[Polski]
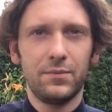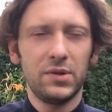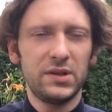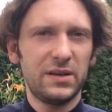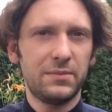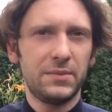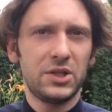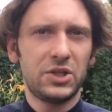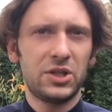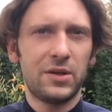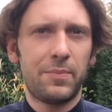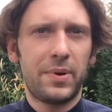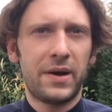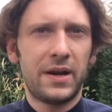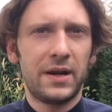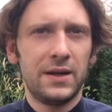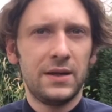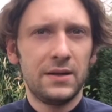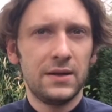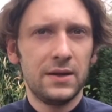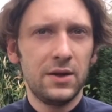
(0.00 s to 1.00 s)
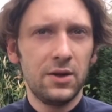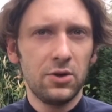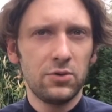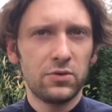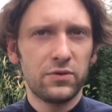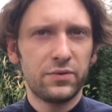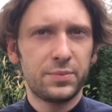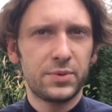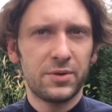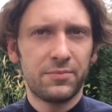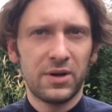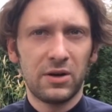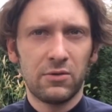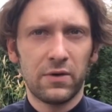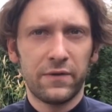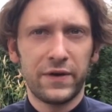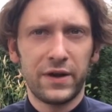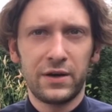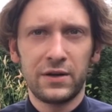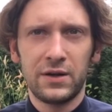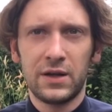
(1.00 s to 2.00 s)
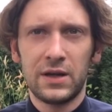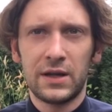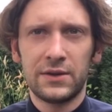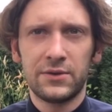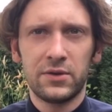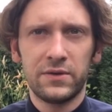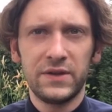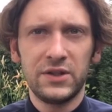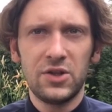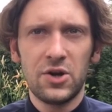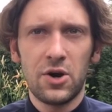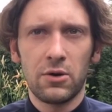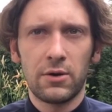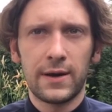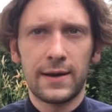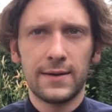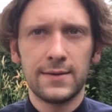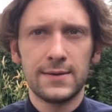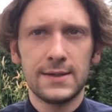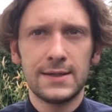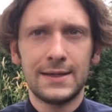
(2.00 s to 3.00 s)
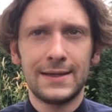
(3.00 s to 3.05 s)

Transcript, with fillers: Potem jeszcze parę innych kotów przebiegło Ferdynandowi drogę,